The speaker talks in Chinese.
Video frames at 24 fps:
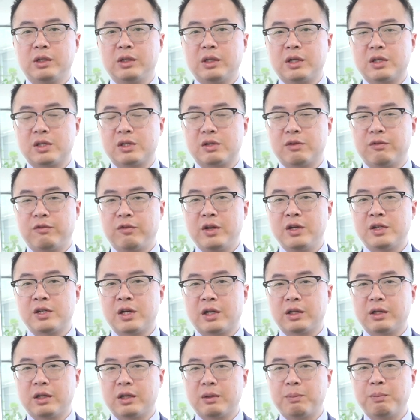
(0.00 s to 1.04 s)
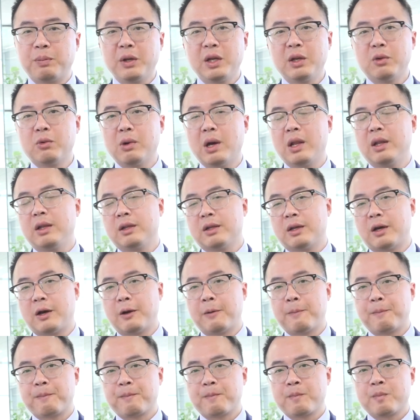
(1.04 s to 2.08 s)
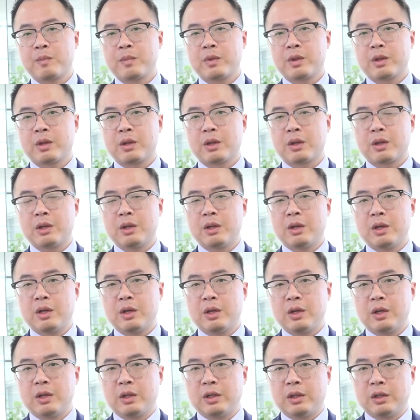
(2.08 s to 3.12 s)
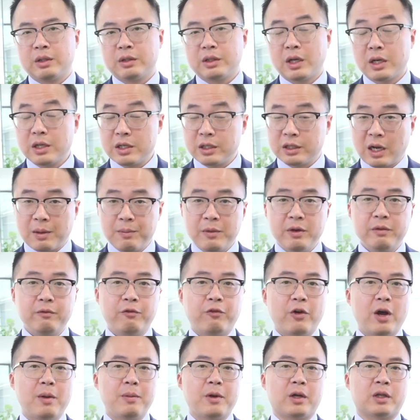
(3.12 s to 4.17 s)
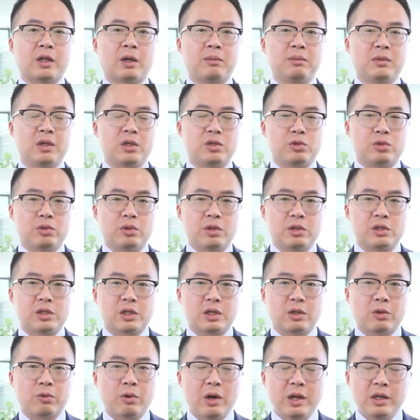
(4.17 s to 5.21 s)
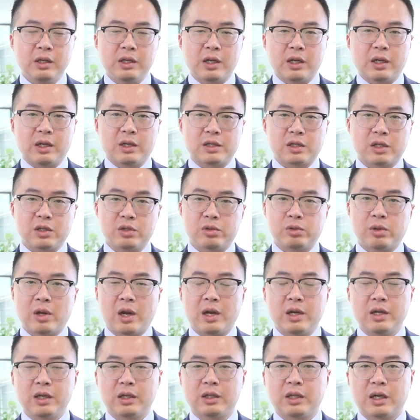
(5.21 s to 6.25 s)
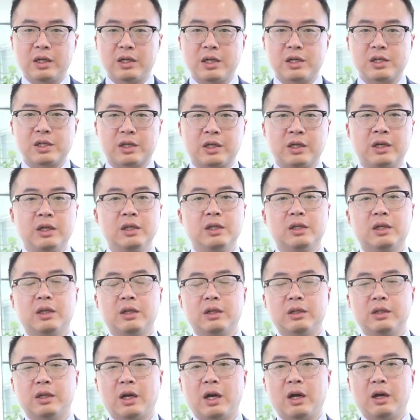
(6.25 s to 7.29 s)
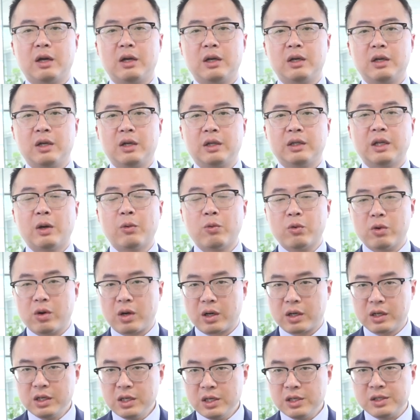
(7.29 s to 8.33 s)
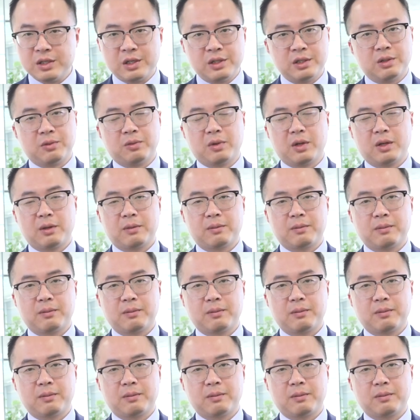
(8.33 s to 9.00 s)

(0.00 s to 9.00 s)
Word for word: 的呢是非常的悲观啊。当然，他们发表他们的权这个观点，这个权利当然是可以的啊。那我个人认为，